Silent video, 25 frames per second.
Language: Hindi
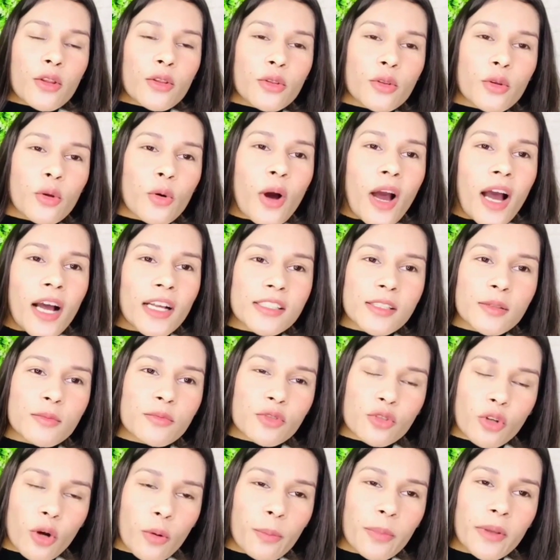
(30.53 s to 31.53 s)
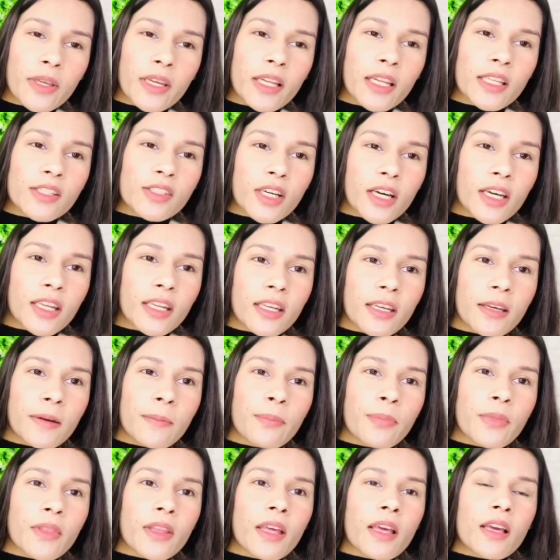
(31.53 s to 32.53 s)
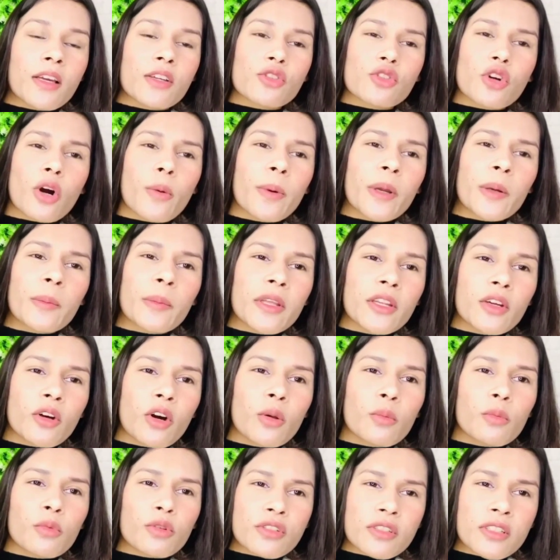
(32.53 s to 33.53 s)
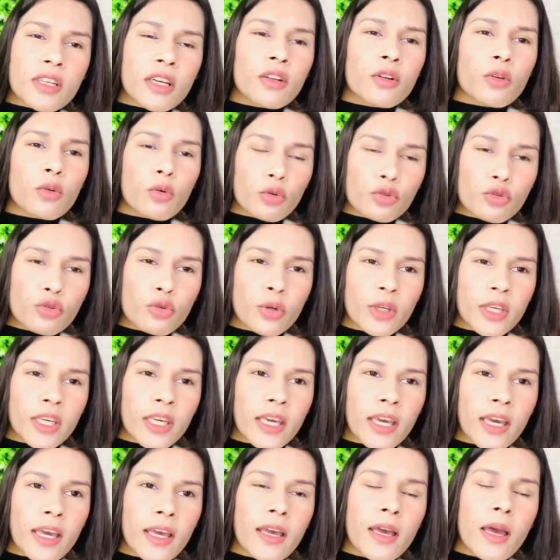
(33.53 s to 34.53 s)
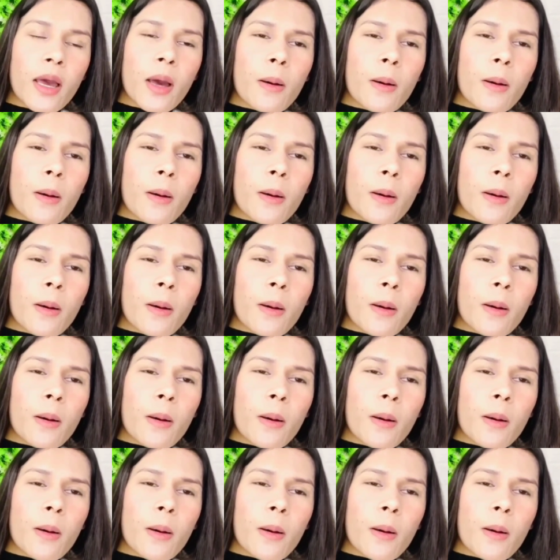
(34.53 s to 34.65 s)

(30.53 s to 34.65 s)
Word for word: तो आज हम शॉपिंग के लिए जा रहे हैं शॉपिंग मेरी ऑलमोस्ट डन हो चुकी है